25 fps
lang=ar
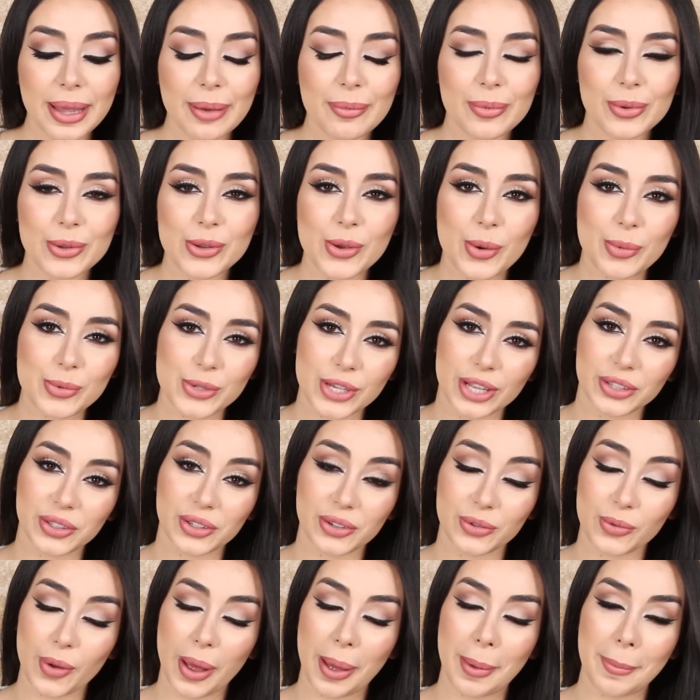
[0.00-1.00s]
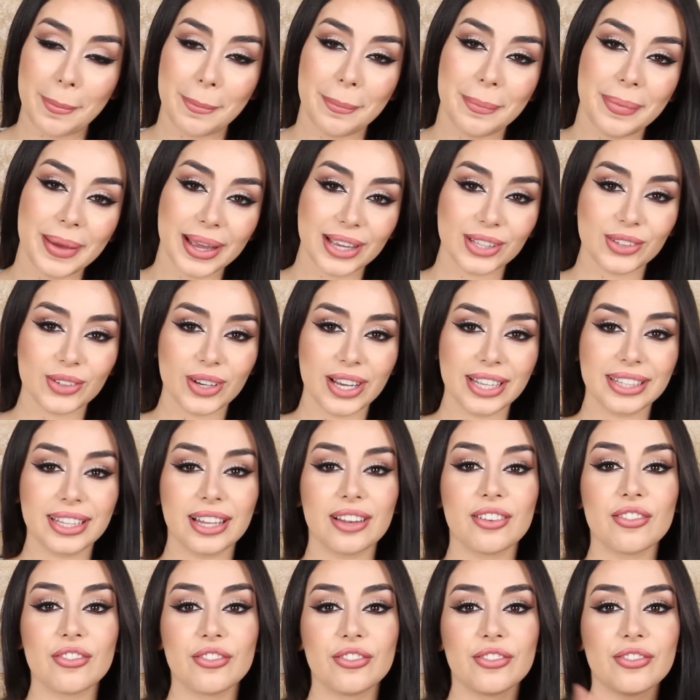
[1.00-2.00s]
اب اليوم ان شاء الله تكونوا حبيتوا هذا
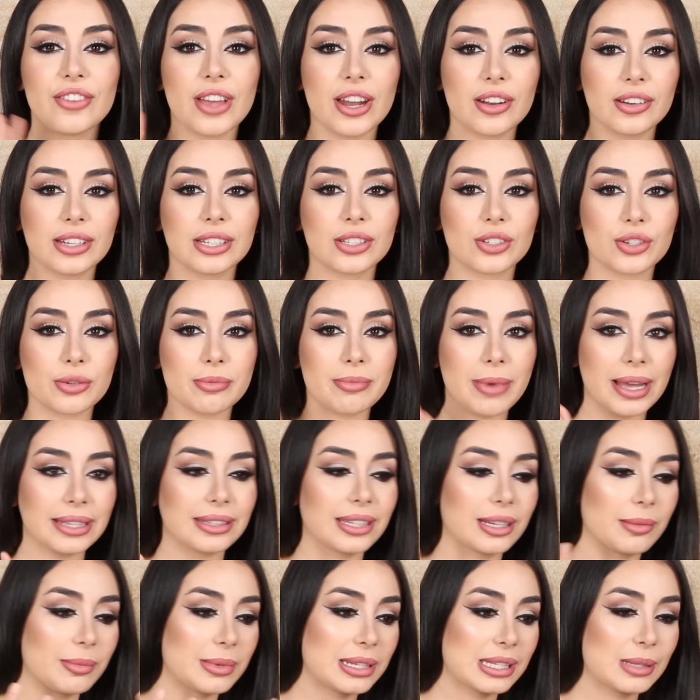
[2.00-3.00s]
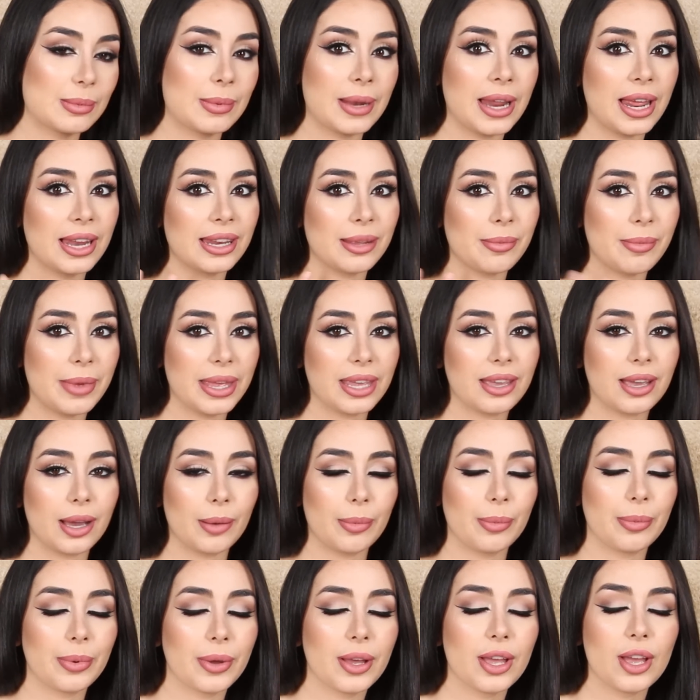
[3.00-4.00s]
الفيري دراماتيك بالنسبه لي ميك
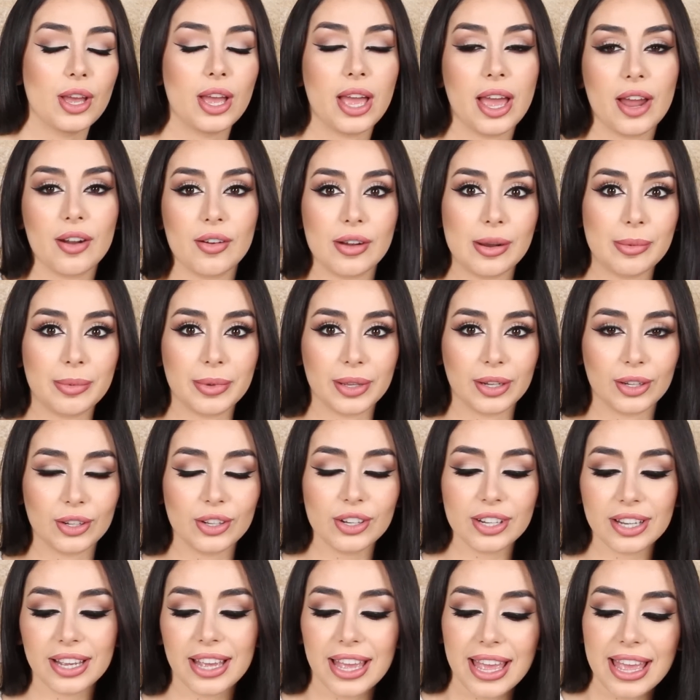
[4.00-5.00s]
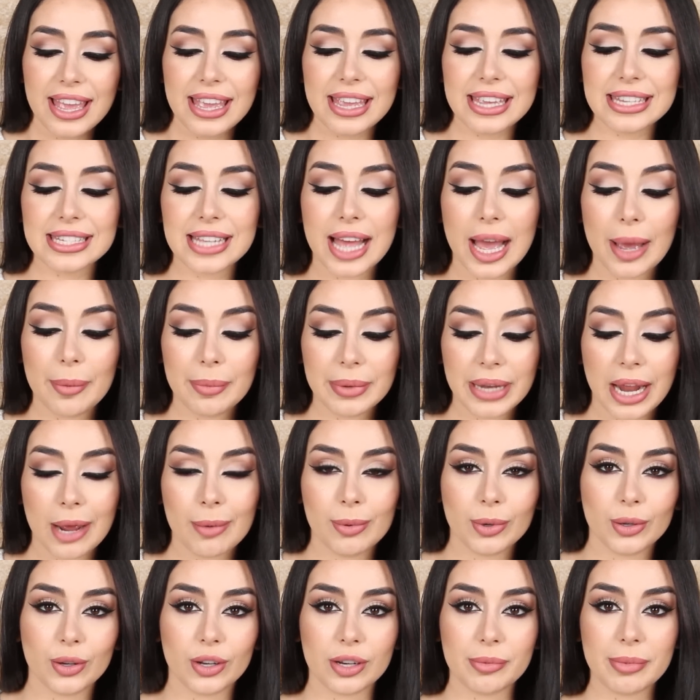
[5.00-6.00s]
اب Arabian look اذا حابين
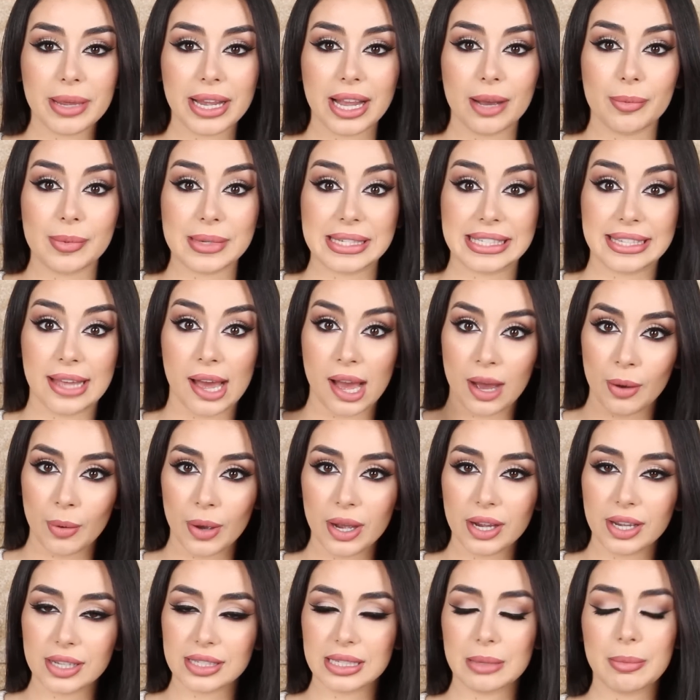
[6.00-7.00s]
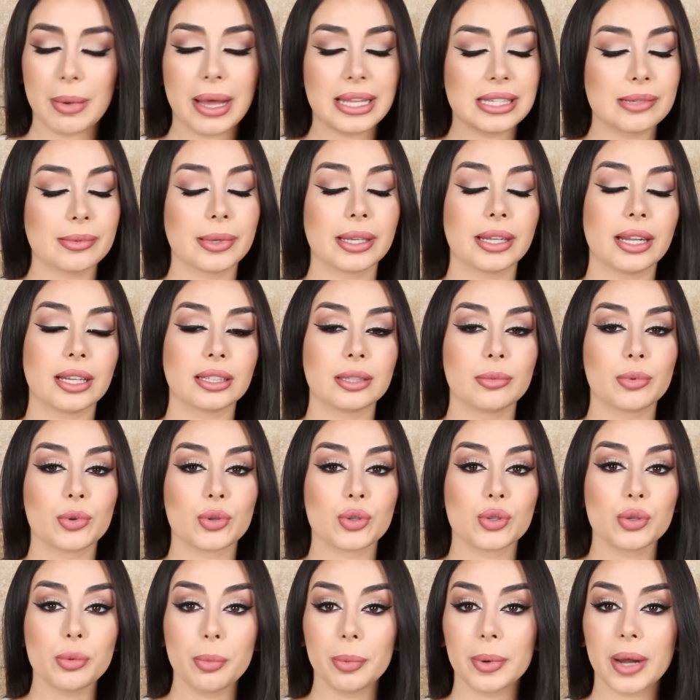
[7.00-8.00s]
اعمل كون ميك اب اقوى كز البعض يمكن يعتبره
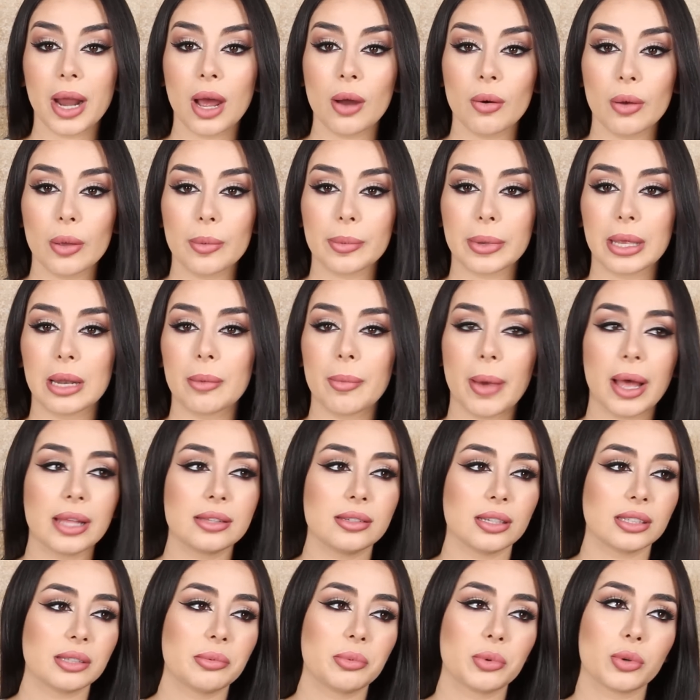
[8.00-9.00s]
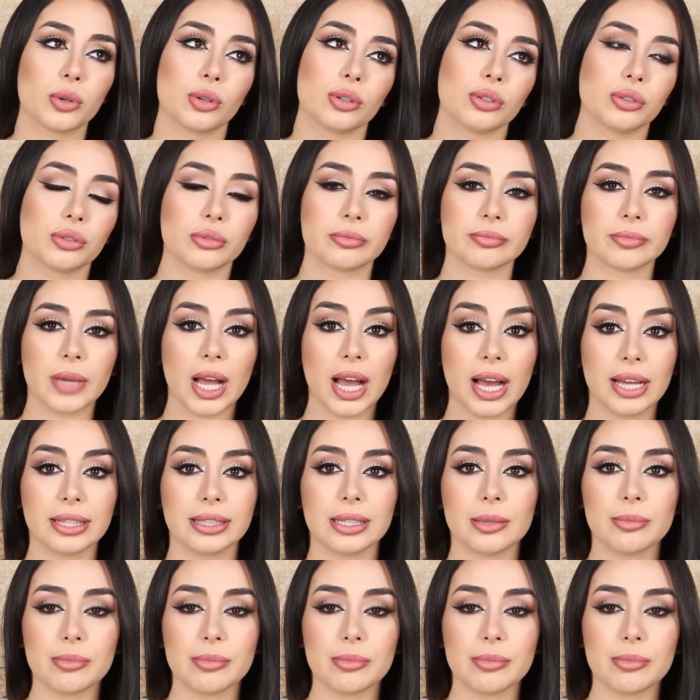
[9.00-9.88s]
سوبر قوي يمكن البعض يعتبره انه عادي